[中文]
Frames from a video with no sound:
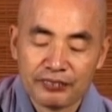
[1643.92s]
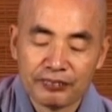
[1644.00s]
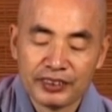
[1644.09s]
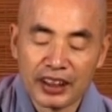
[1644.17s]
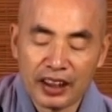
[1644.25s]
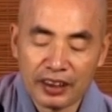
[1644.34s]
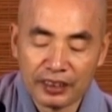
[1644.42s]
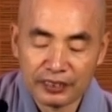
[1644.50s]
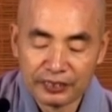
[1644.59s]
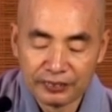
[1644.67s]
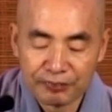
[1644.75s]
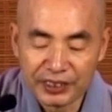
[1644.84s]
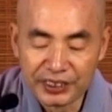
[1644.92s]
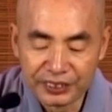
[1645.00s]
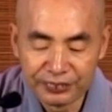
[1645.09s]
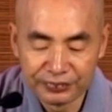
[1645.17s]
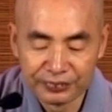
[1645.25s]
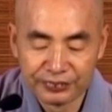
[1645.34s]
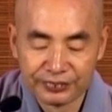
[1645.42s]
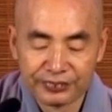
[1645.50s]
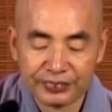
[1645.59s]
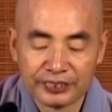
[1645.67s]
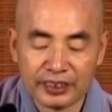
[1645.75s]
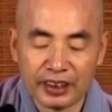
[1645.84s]
比较平处、
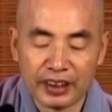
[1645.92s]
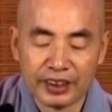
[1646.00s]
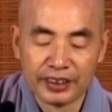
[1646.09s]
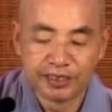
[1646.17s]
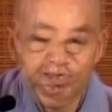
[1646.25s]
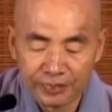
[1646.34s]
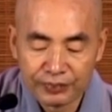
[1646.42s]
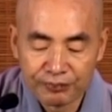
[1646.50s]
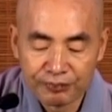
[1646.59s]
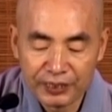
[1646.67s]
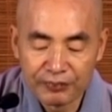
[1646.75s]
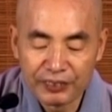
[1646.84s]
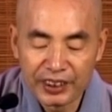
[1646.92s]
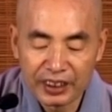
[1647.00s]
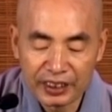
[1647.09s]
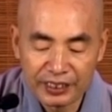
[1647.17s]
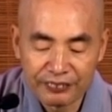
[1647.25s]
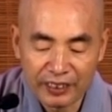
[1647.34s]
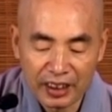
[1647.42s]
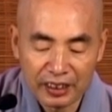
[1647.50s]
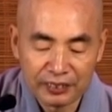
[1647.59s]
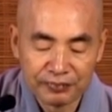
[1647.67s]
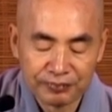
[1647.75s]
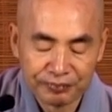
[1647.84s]
偏僻的地方。